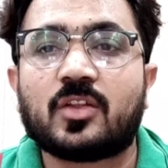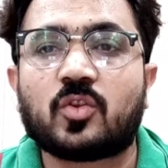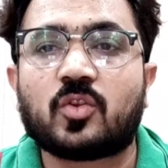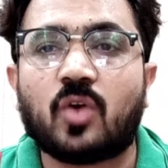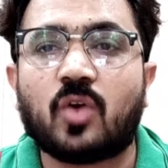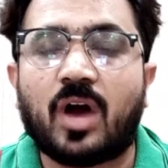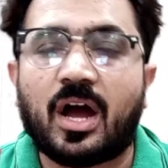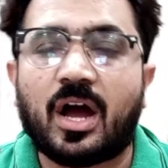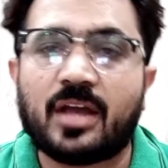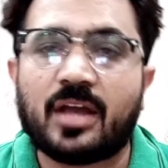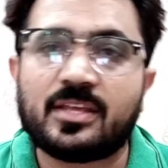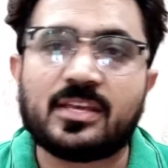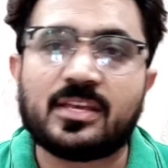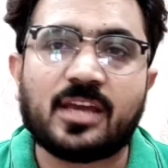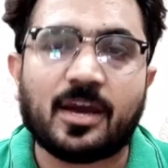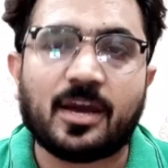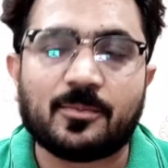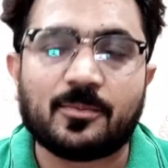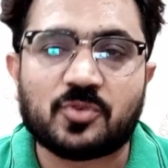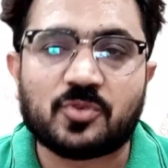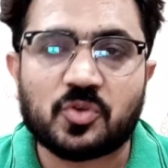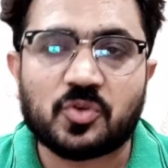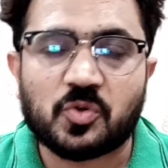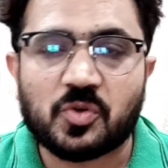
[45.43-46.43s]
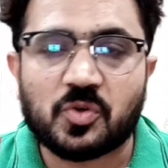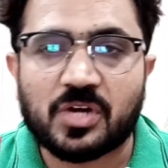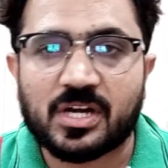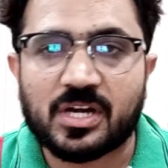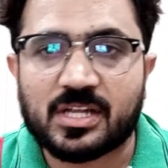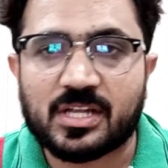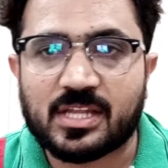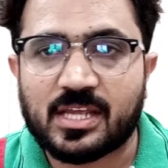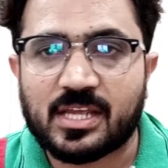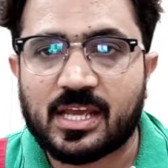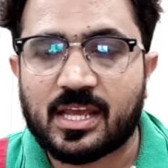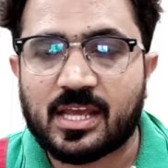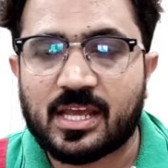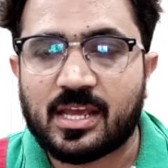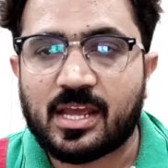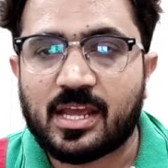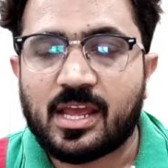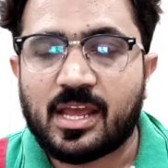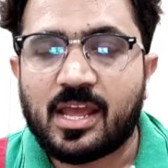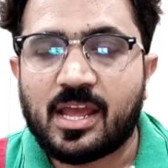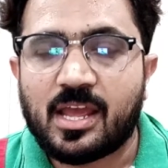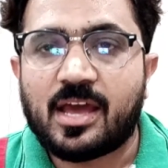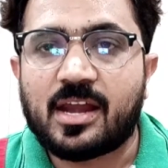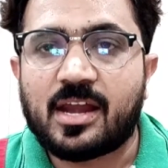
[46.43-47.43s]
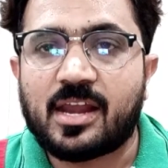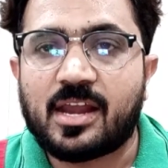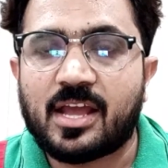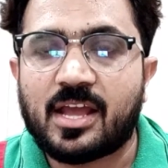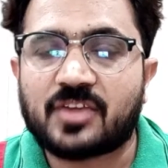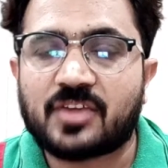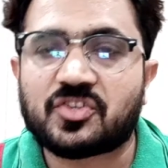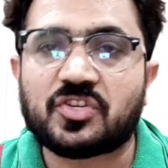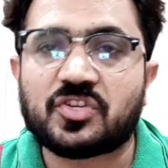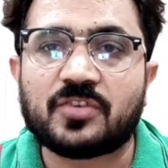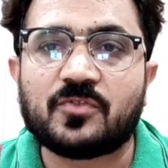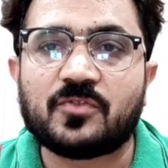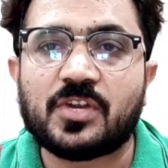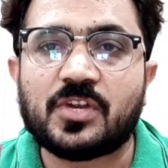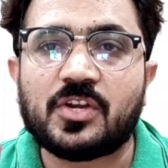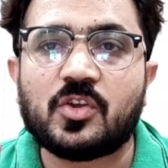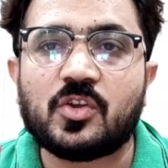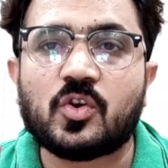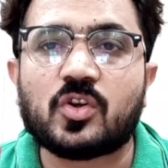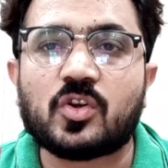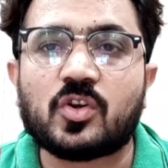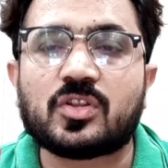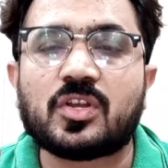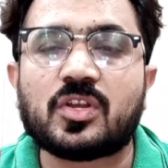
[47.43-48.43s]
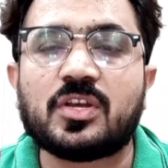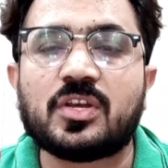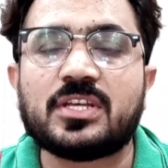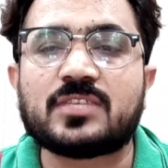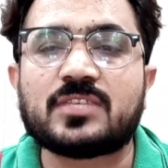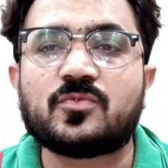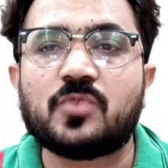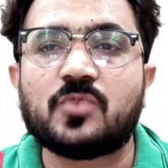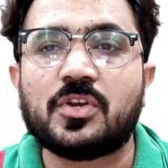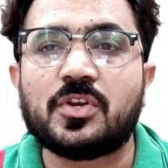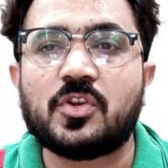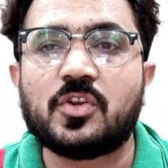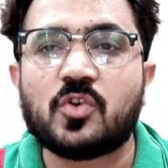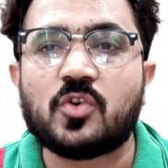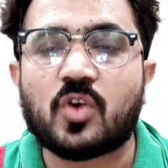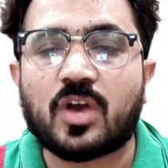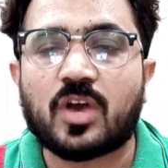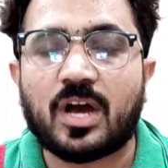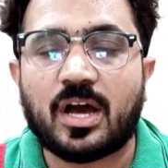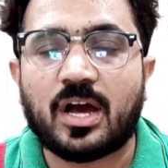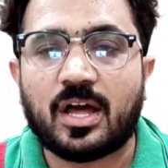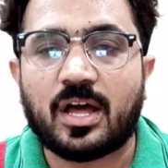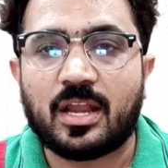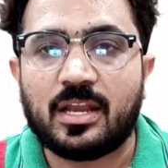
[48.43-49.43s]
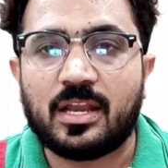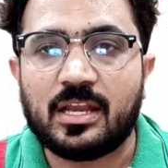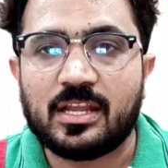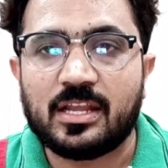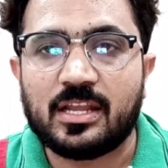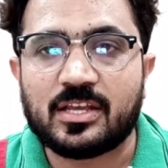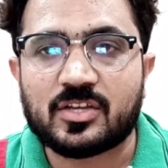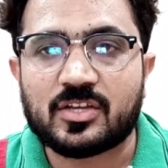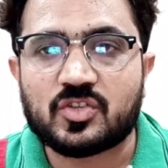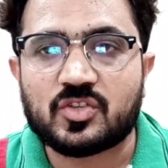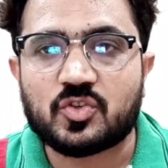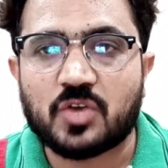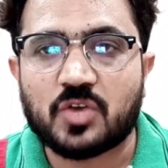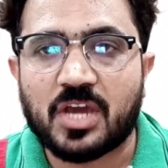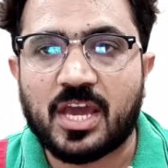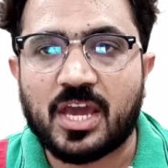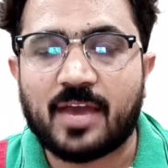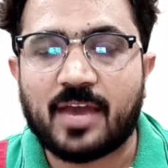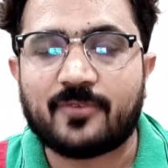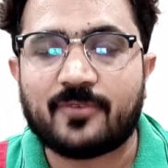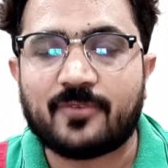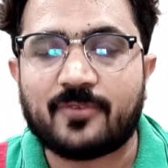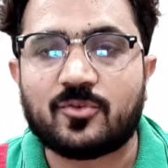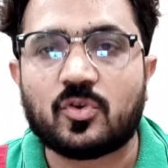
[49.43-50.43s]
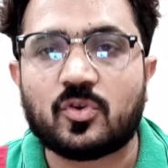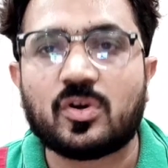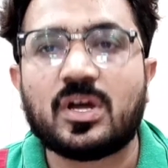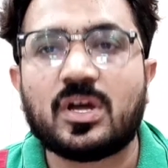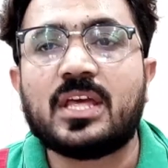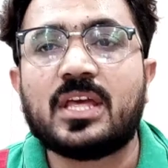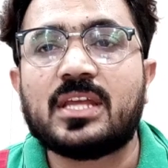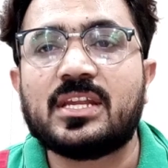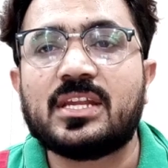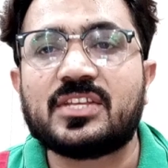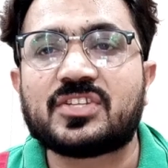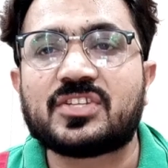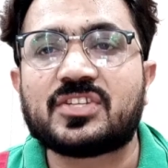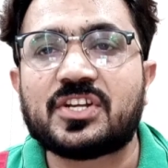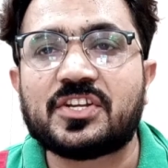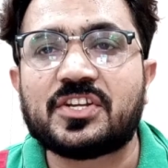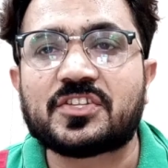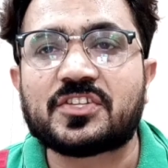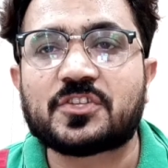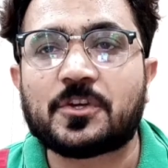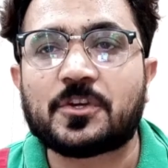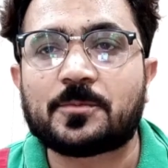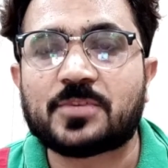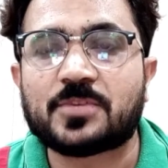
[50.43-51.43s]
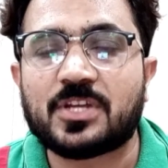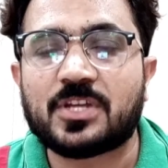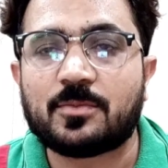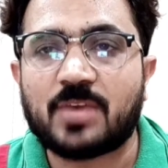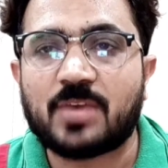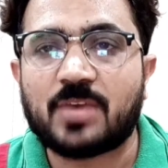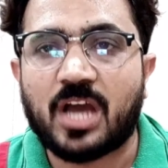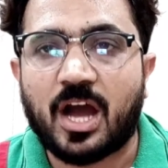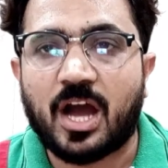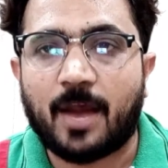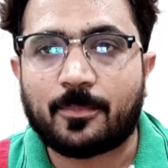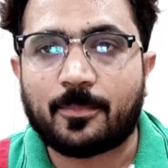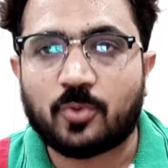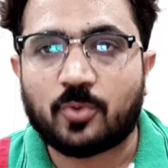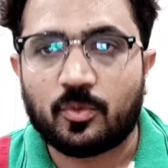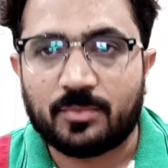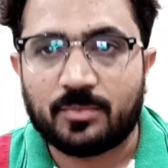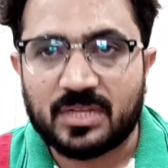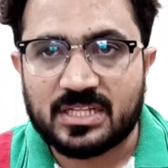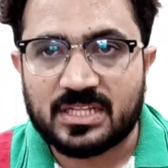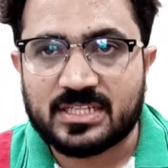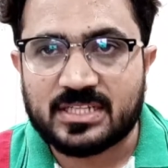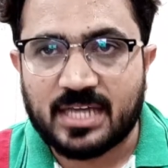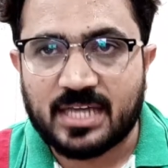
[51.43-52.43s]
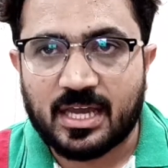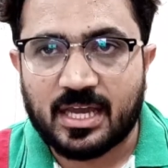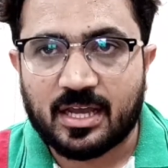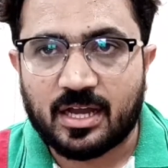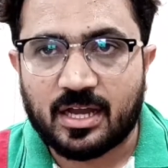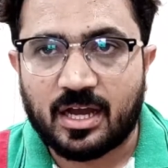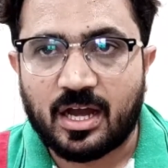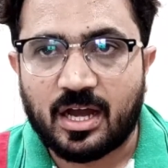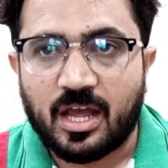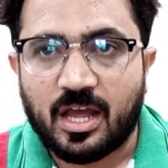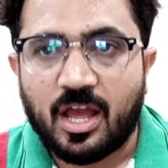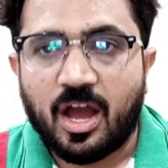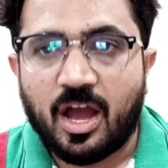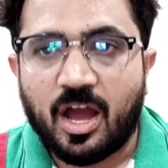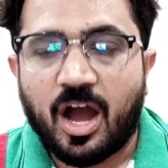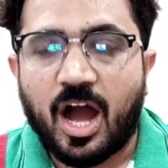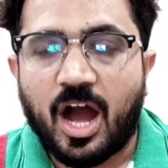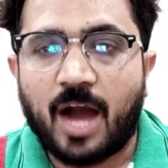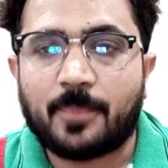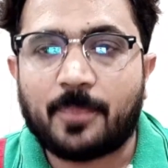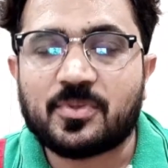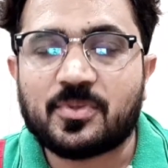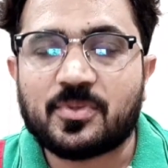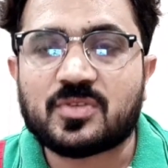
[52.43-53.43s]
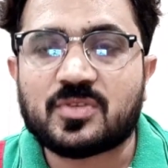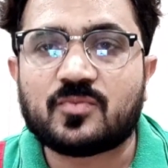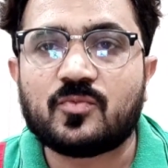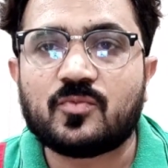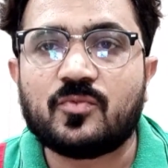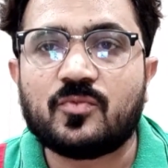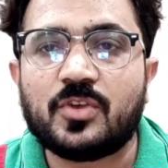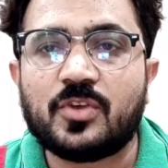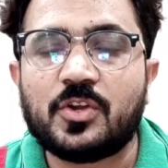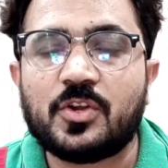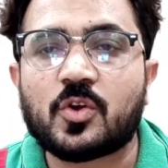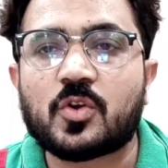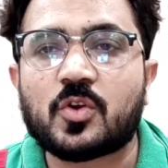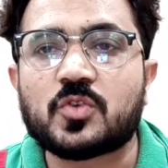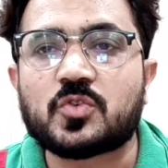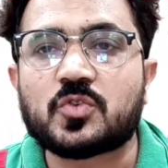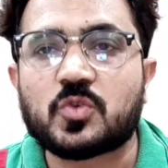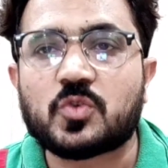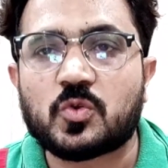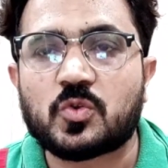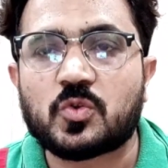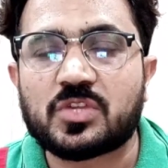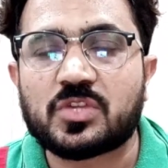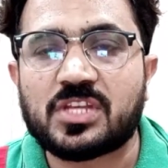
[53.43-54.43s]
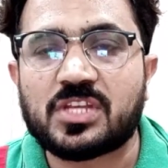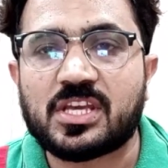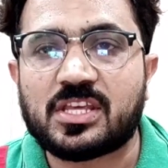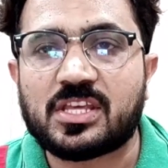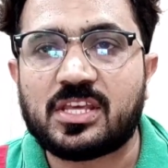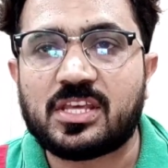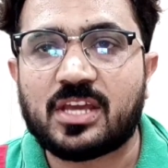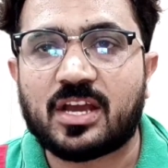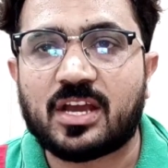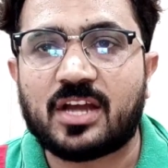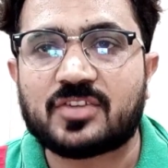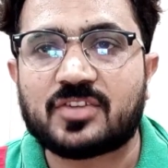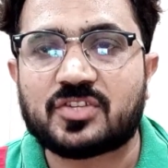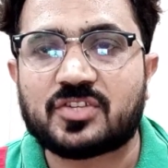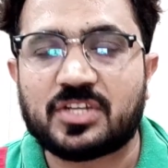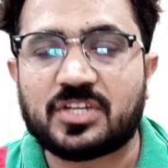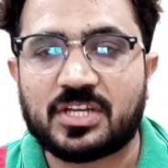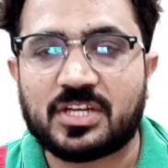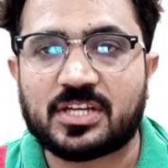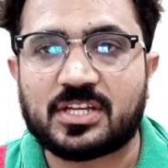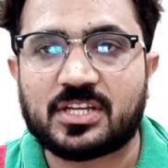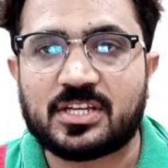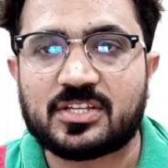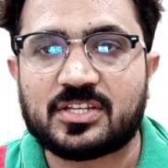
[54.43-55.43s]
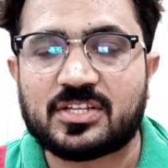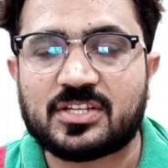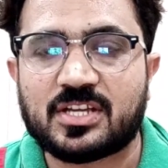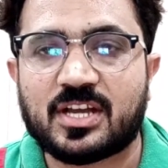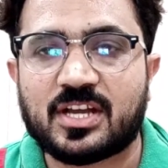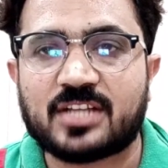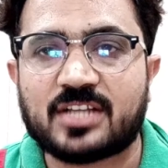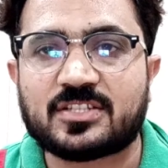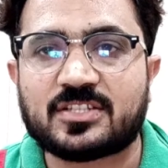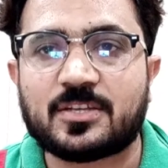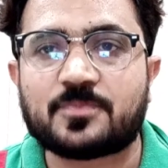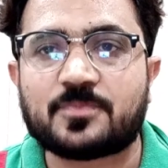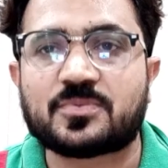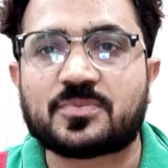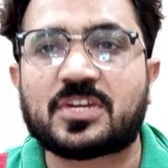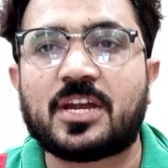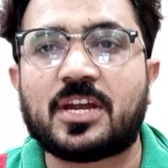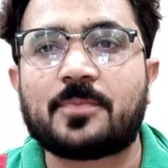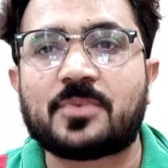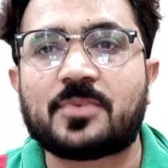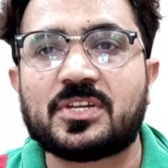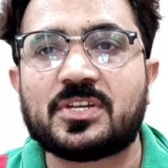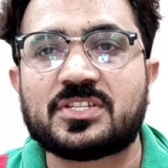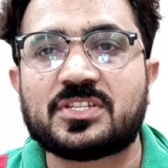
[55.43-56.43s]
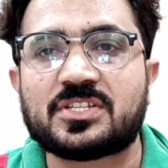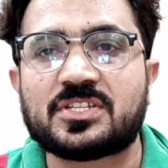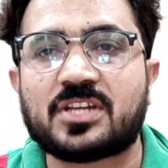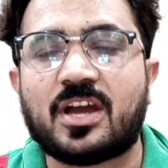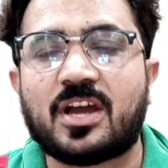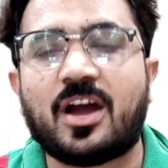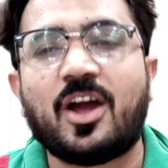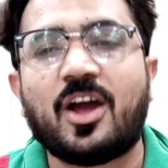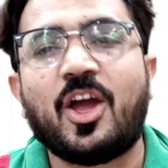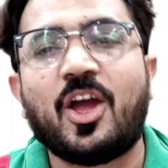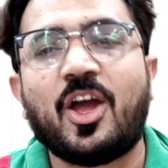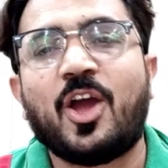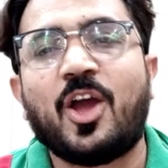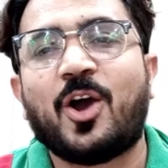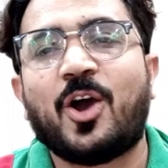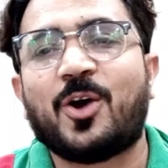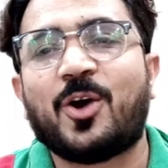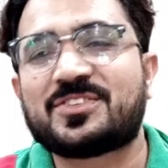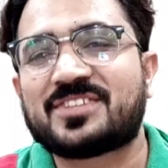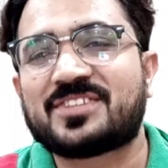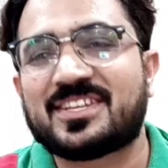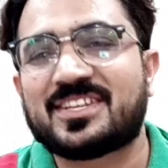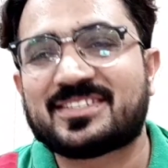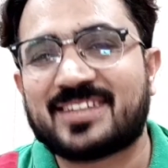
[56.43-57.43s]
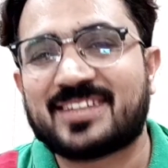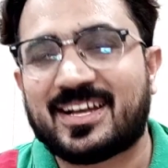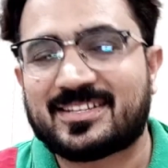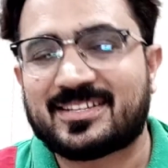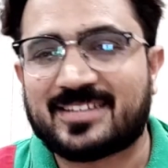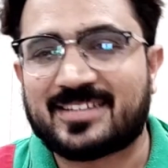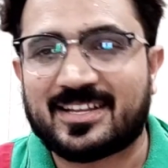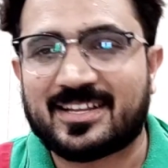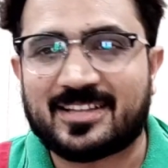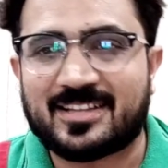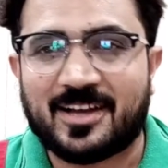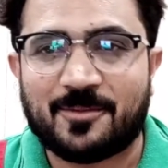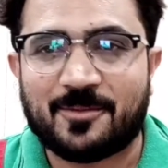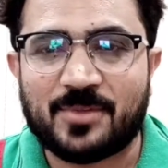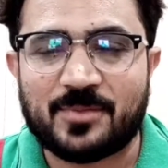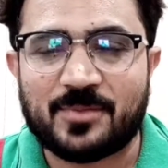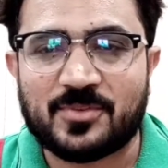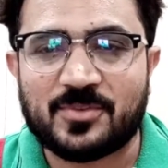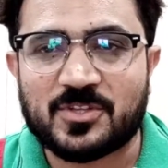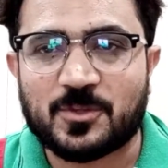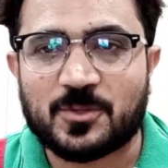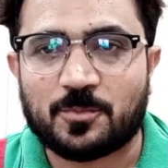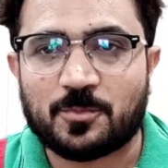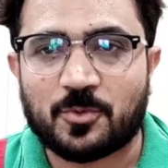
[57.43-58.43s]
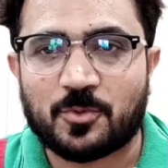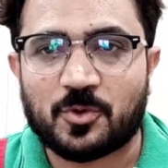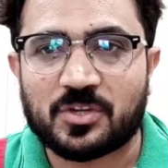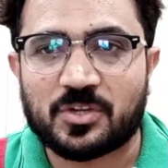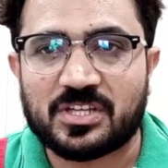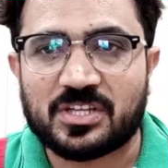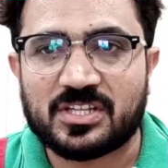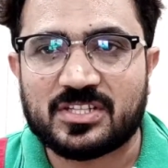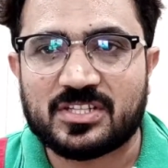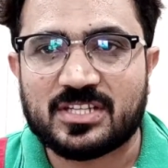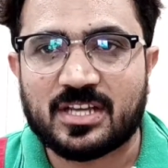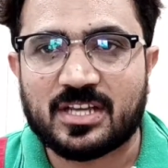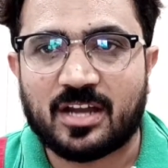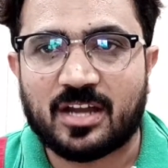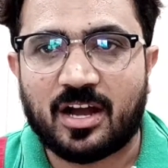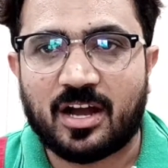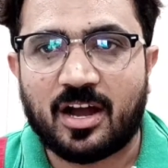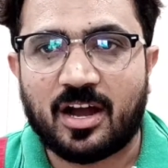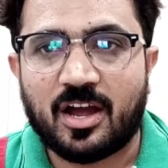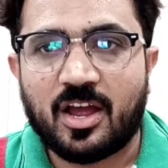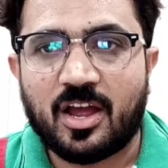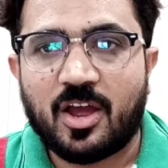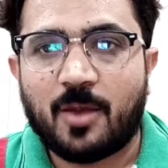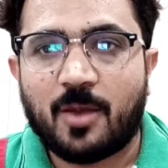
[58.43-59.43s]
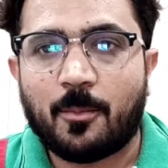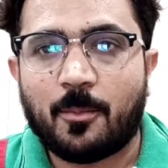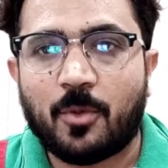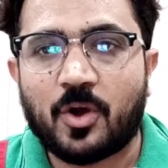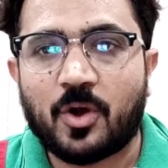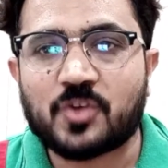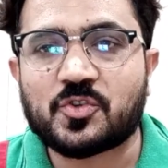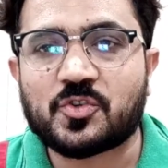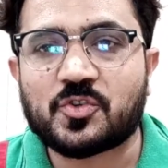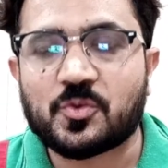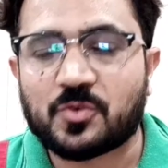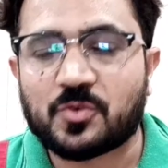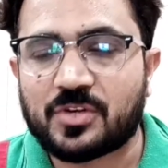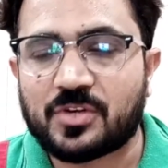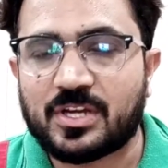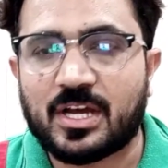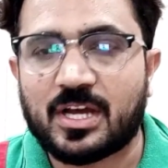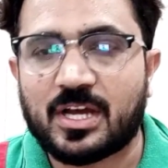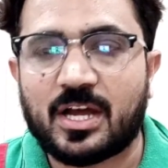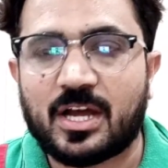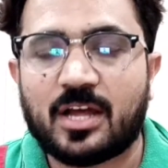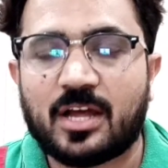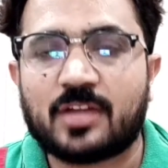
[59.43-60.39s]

तो आइए हम शुरू करते हैं रिएक्शन वीडियो तो इस वीडियो का लिंक जो है वो नीचे डिस्क्रिप्शन में आपको मिल जाएगा आप इस वीडियो को ज़रूर देखिएगा शेयर कीजिएगा सब्सक्राइब कीजिएगा और इसके साथ साथ हमें भी सपोर्ट कीजिएगा बहुत शुक्रिया